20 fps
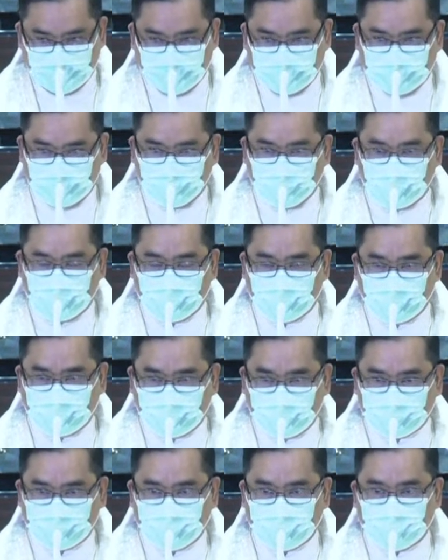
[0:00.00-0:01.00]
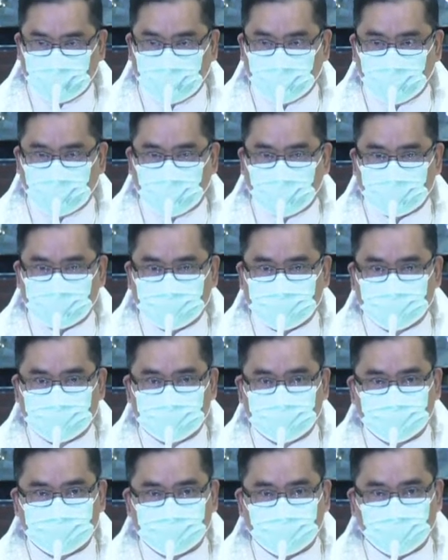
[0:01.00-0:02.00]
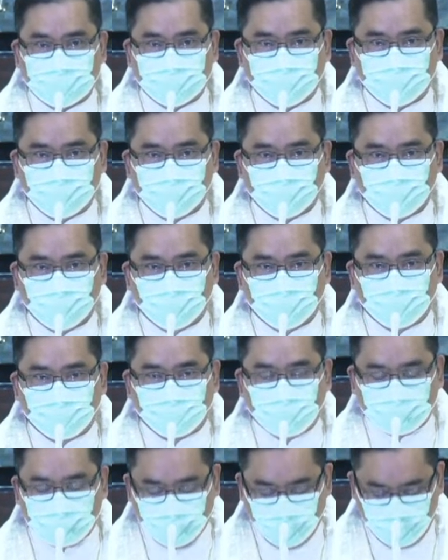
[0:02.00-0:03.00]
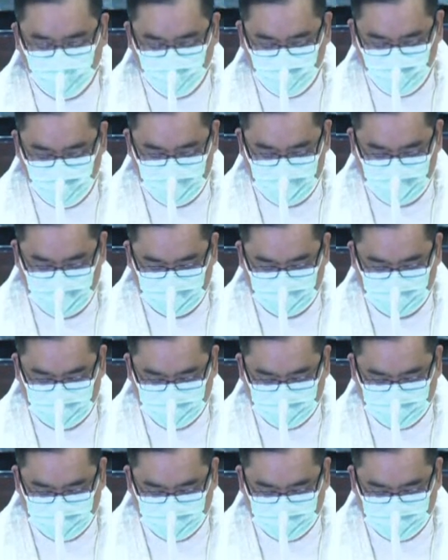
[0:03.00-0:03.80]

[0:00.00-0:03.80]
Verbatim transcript: na makakarating ka sa iyong patutunguhan.